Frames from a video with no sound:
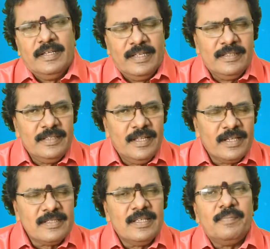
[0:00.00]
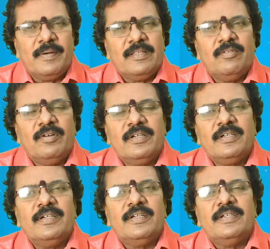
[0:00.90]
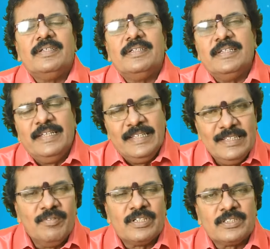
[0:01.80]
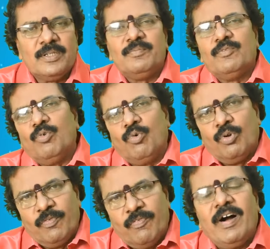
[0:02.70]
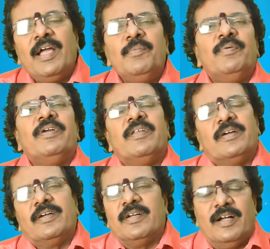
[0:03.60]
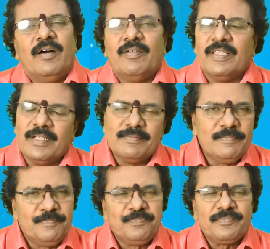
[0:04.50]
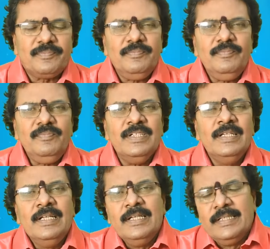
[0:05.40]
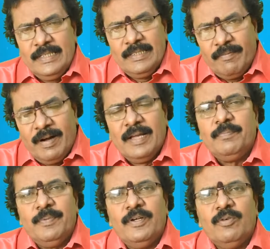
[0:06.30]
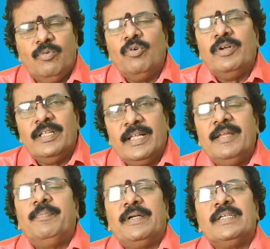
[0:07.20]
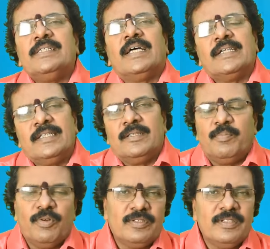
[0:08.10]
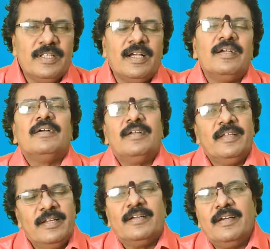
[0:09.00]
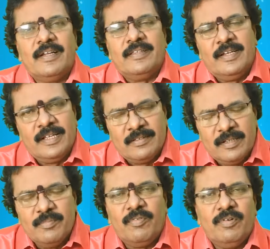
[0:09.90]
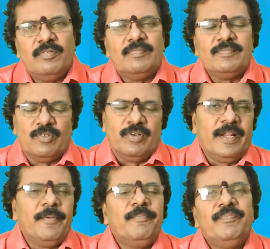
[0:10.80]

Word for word: எந்தெந்த ராசியில் பிறந்தவங்களுக்கு இந்த வருஷம் ஒரு வாய்ப்பு இருக்கு அவ்வளோதான் இந்த வாய்ப்பு உங்களுடைய தனிப்பட்ட ஜாதகத்தை பொறுத்து தான் இருக்குங்கிறதையும் நான் திரும்பவும் சொல்கிறேன்